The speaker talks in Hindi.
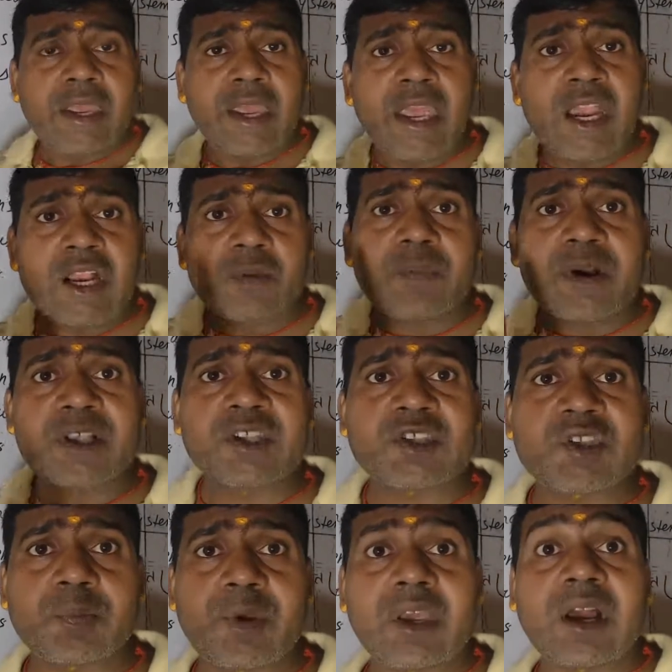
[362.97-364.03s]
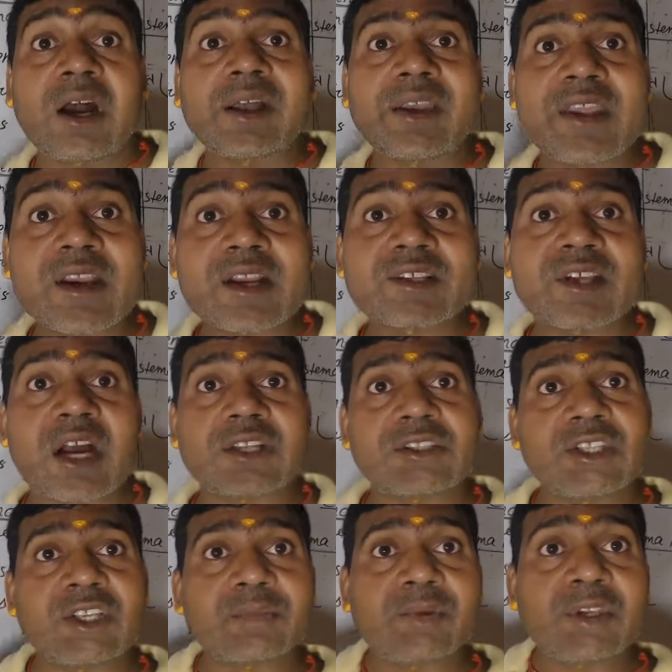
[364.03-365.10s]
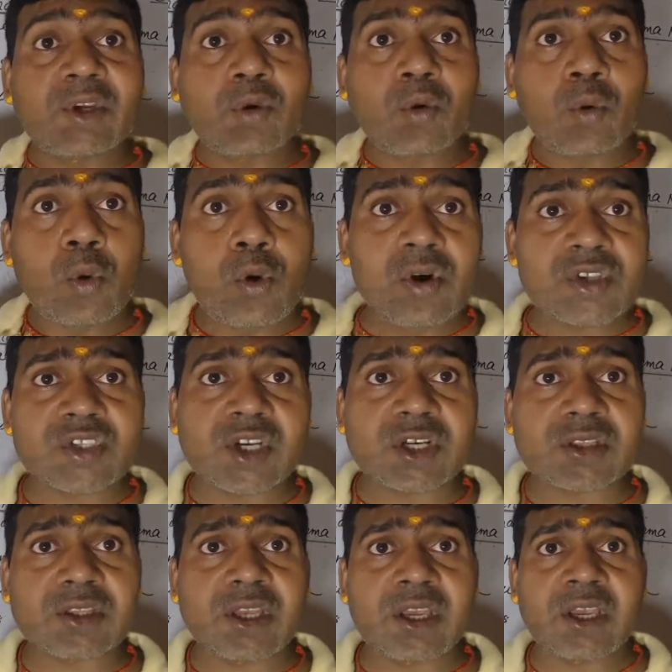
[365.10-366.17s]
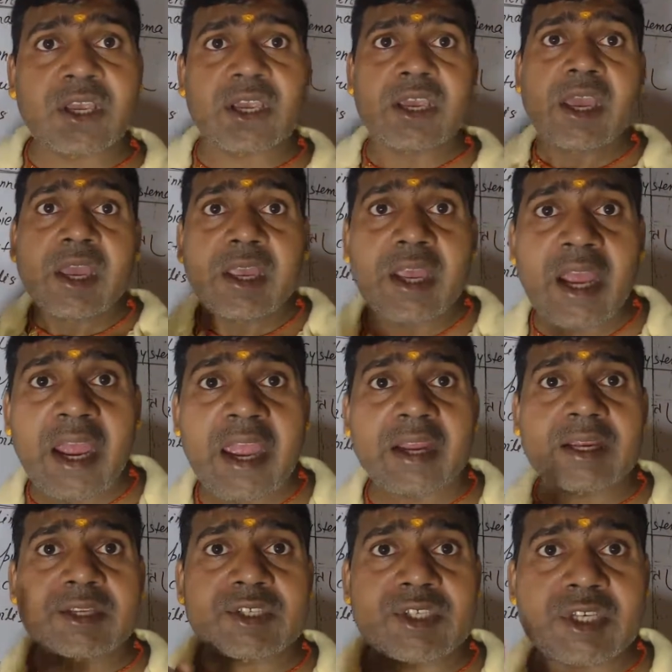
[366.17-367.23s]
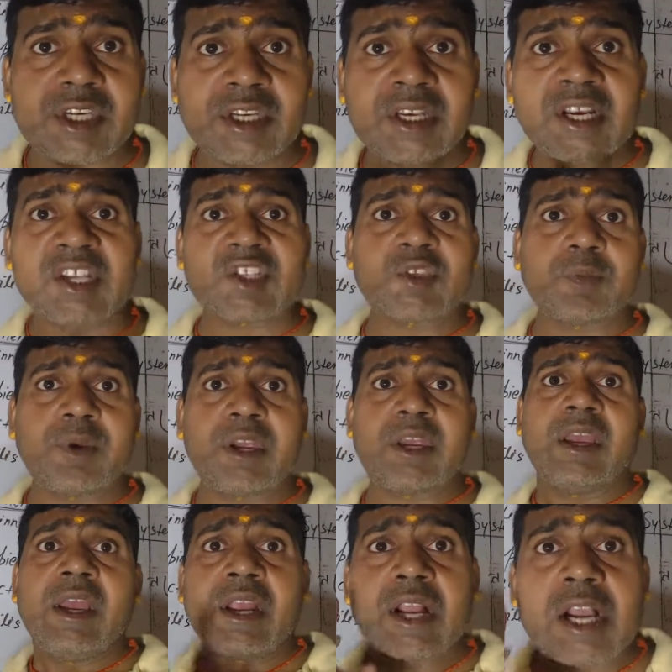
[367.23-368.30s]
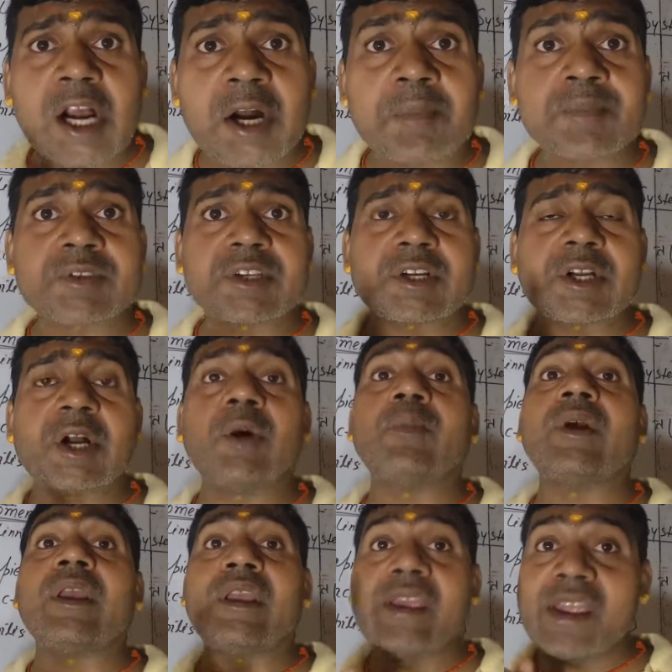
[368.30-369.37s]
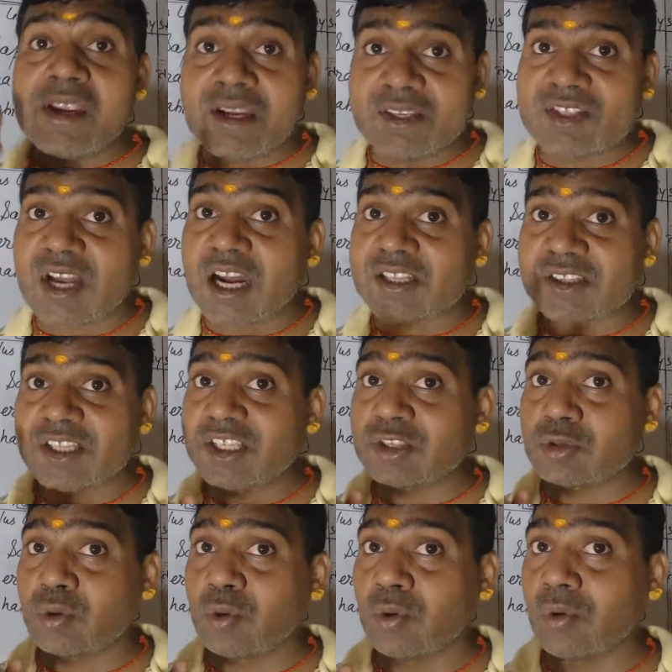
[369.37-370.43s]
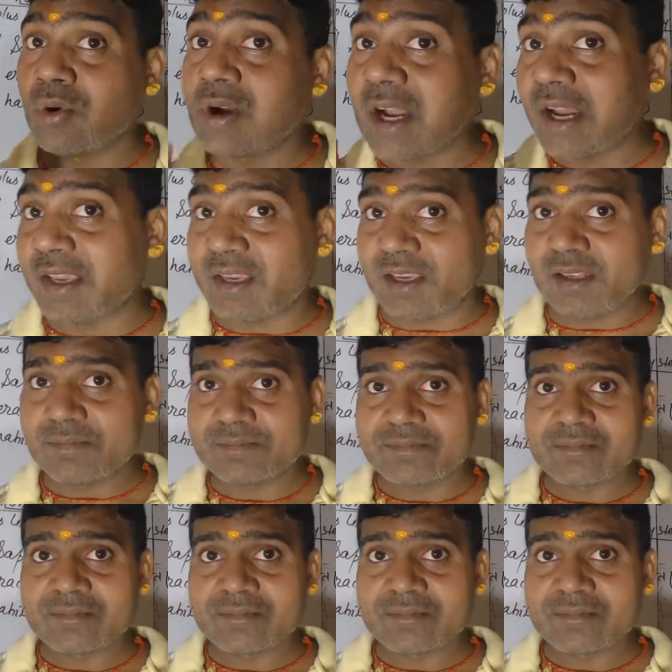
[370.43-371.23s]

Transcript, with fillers: एक वंश में अनेक जाति भी हो सकते हैं एक जीनस में कम से कम एक जाति तो होगा ही